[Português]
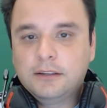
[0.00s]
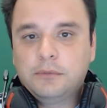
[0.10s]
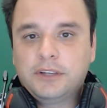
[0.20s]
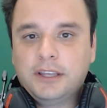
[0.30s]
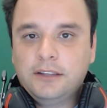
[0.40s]

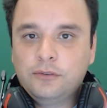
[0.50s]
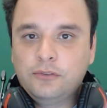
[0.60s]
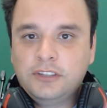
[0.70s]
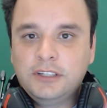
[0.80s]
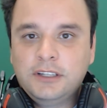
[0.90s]
porque eles
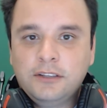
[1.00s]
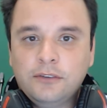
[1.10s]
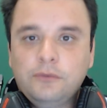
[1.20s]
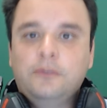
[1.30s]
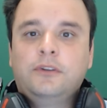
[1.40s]

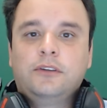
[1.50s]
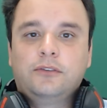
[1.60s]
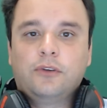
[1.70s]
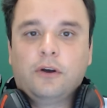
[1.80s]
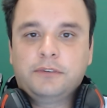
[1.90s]
utilizam
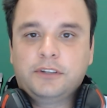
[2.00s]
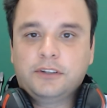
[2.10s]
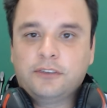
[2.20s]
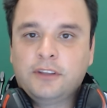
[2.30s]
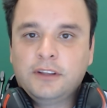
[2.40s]

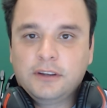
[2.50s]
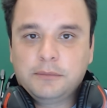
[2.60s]
softwares